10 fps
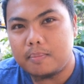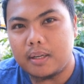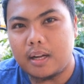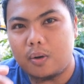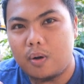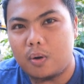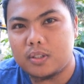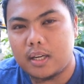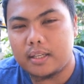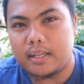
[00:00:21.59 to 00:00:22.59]
pagkakuha
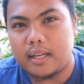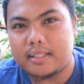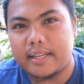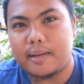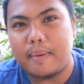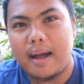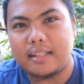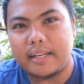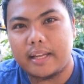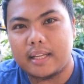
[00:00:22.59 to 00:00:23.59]
ko sa kanya sa
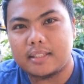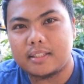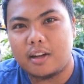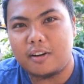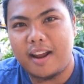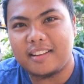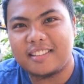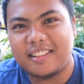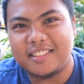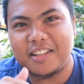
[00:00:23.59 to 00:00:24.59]
Yamaha 3S.
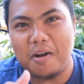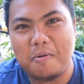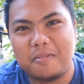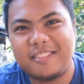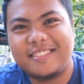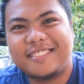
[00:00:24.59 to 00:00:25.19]
Alright, let's go!